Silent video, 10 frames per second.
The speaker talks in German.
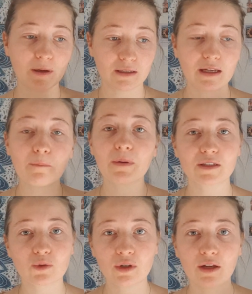den
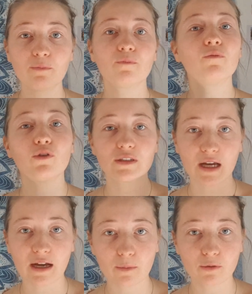Personen, wo ich es
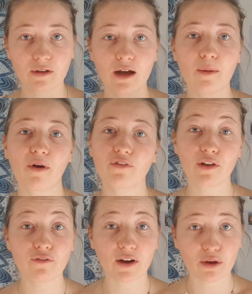angeboten habe, auf
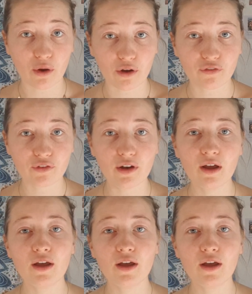jeden Fall geholfen,